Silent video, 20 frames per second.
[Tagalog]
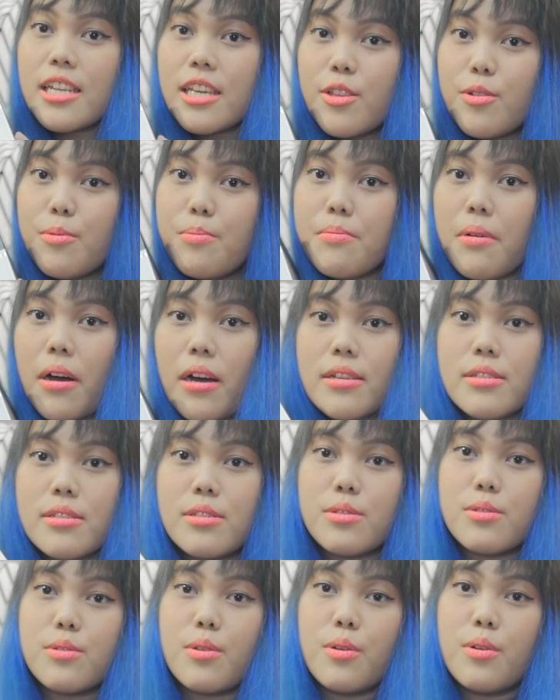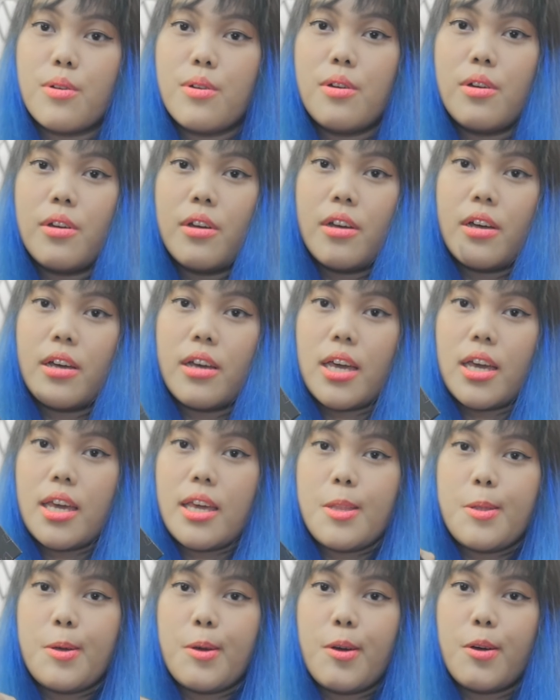rin ng box, no?
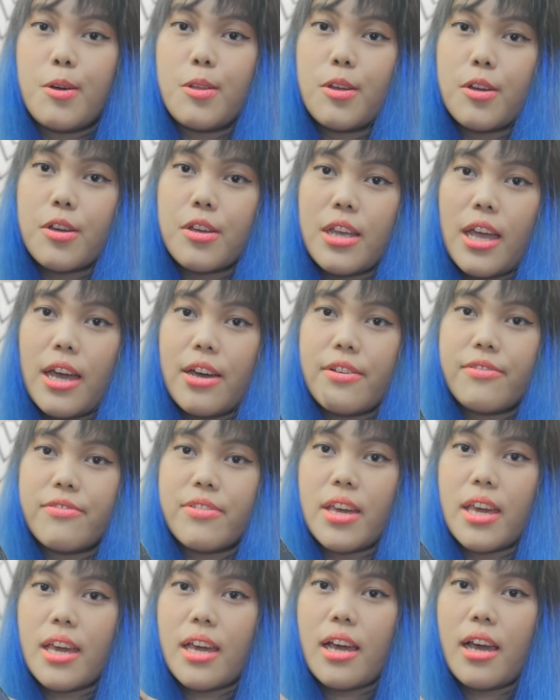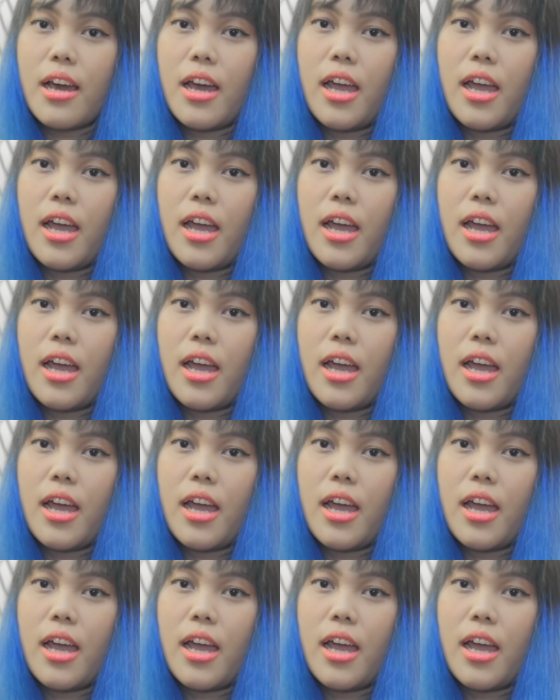Ayan o, oh, holographic.